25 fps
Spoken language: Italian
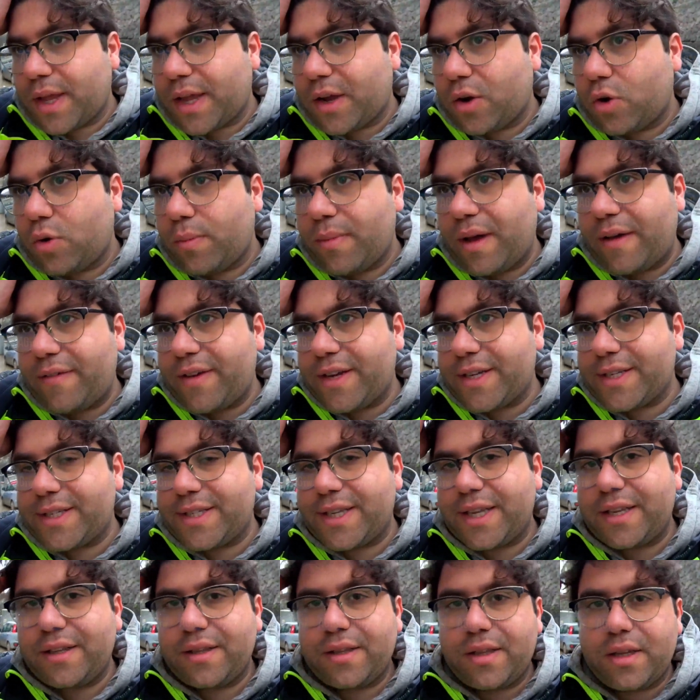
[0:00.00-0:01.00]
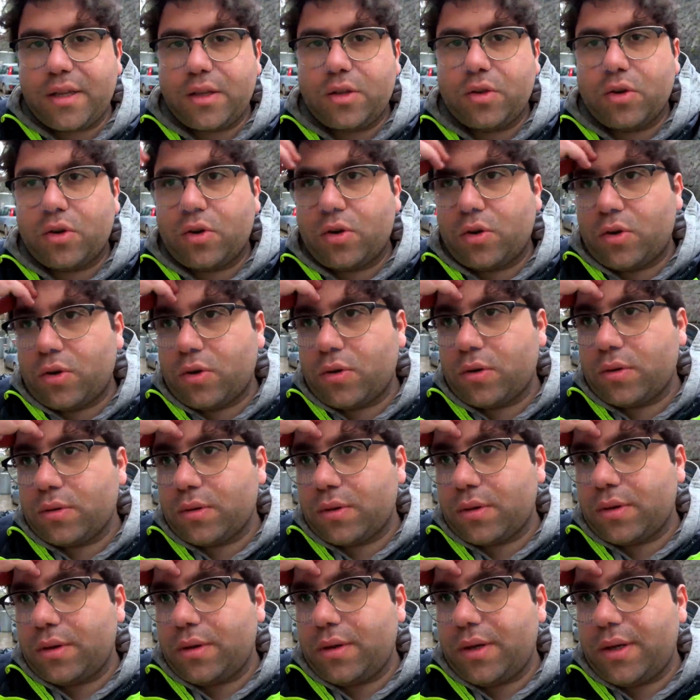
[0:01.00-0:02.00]
è come aver
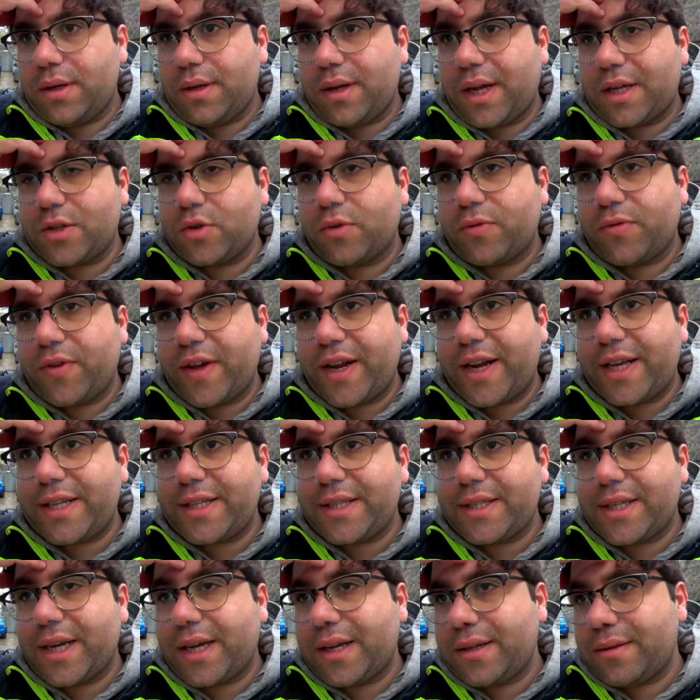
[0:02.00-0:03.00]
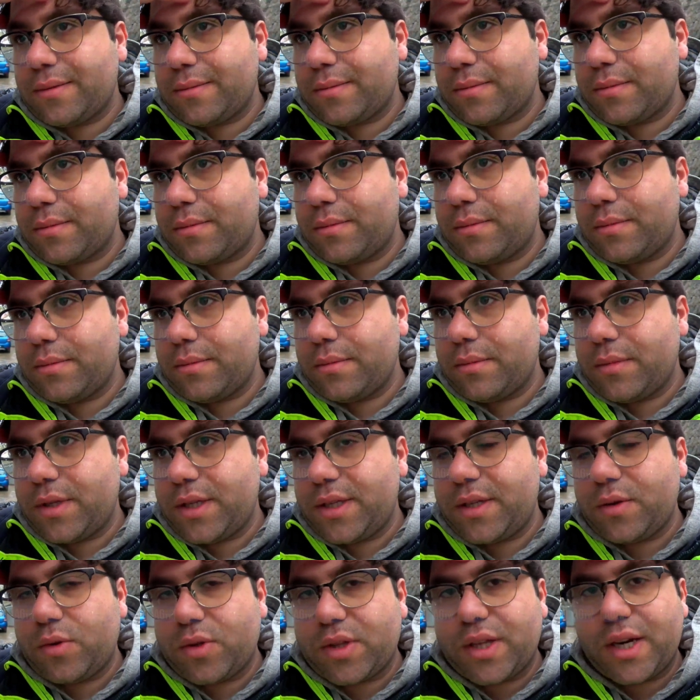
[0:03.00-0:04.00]
sentito la sofferenza
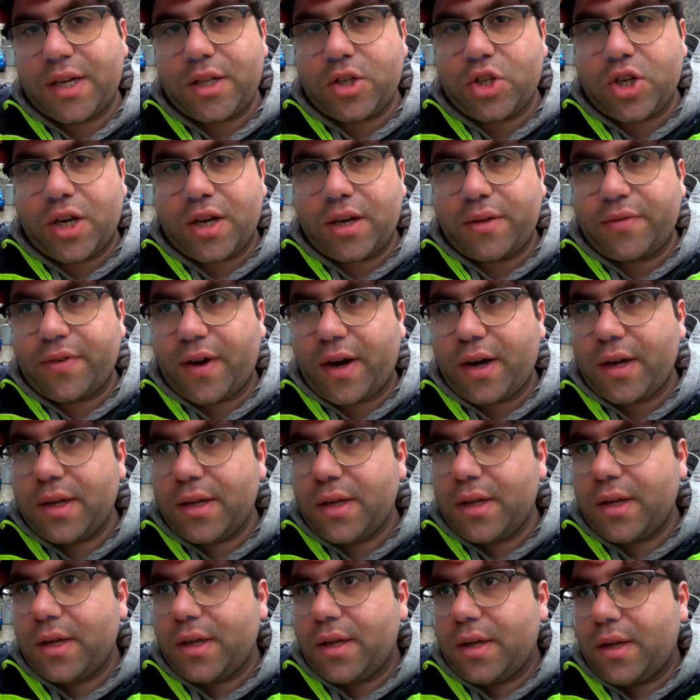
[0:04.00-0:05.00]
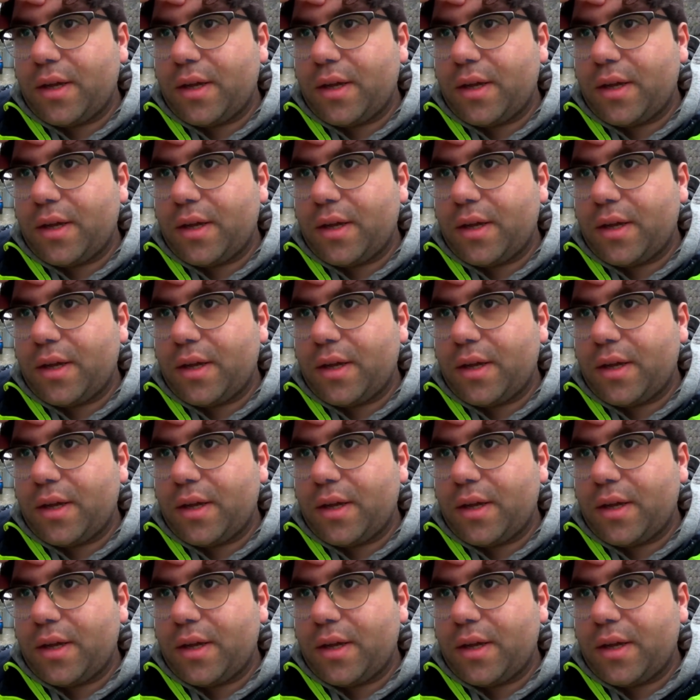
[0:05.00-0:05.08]
di 13 anni fa